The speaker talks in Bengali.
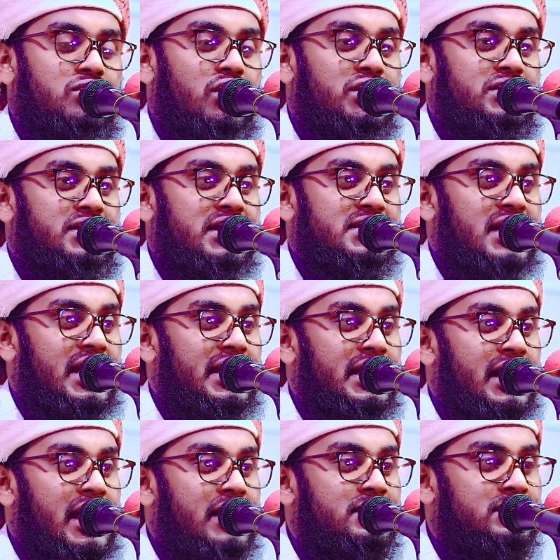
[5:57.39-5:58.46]
করতে জানি
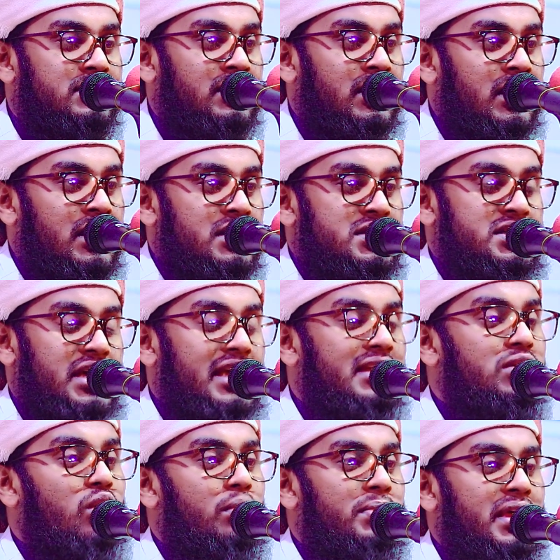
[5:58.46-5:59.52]
না সেই
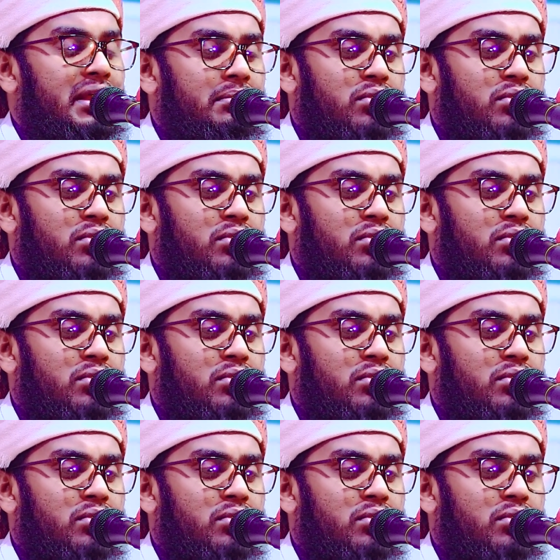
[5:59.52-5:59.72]
নবীর